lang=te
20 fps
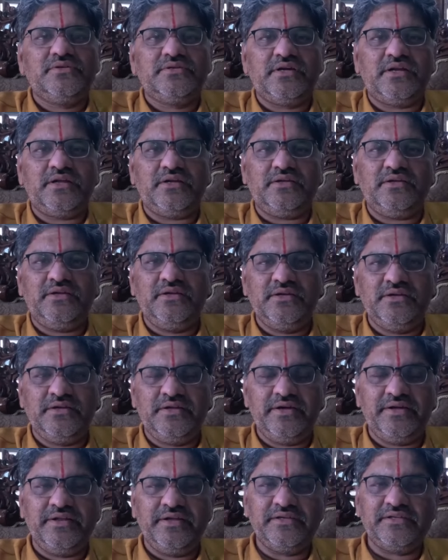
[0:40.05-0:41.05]
సరే ఈ
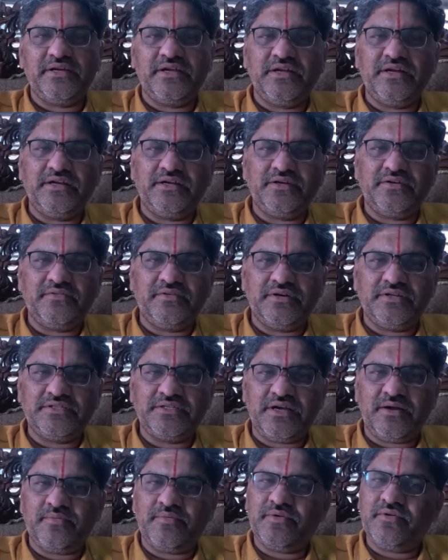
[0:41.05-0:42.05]
డిగ్రీస్ అనేటువంటి
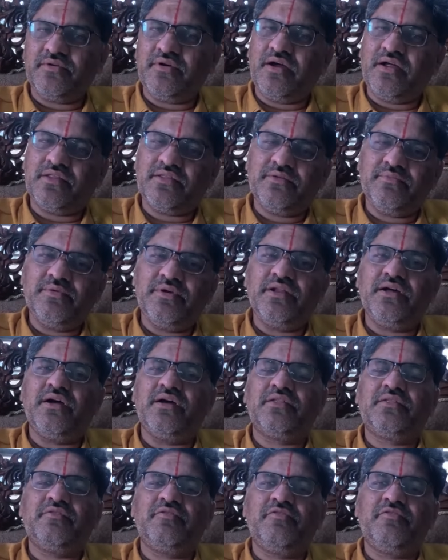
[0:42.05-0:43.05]
చాప్టర్ అర్థమైన
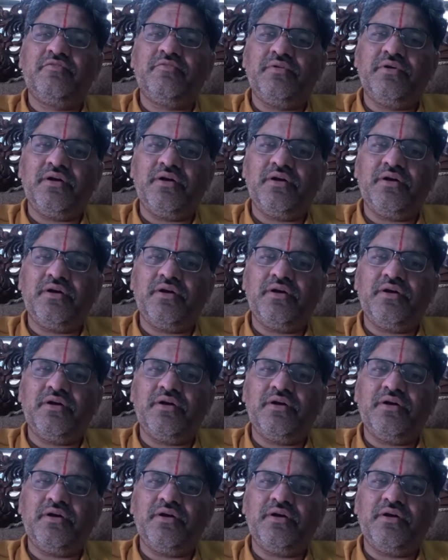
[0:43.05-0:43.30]
అర్థం